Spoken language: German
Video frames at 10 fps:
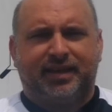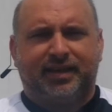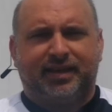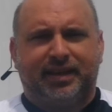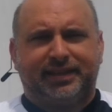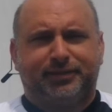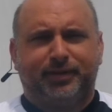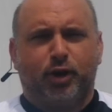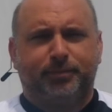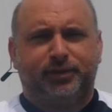Herzlich
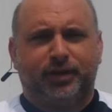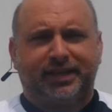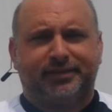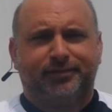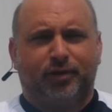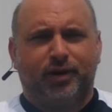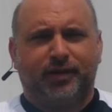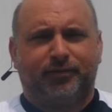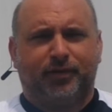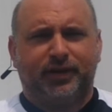willkommen zur nächsten
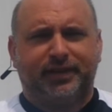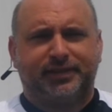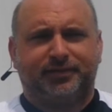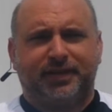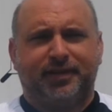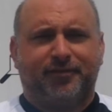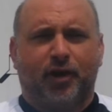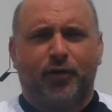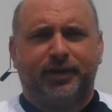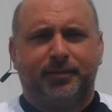Folge von SFD
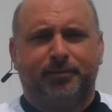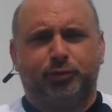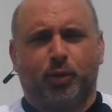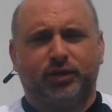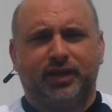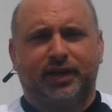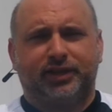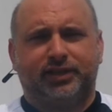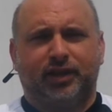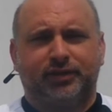TV, den
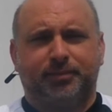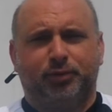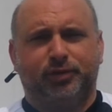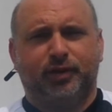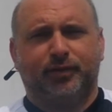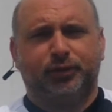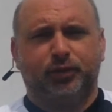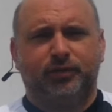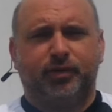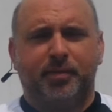Sportnachrichten aus dem Düsseldorfer
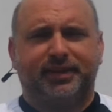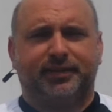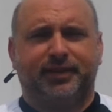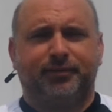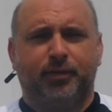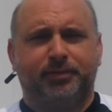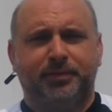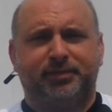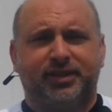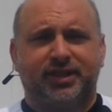Süden vom SFD
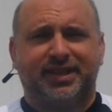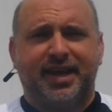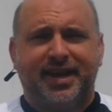75.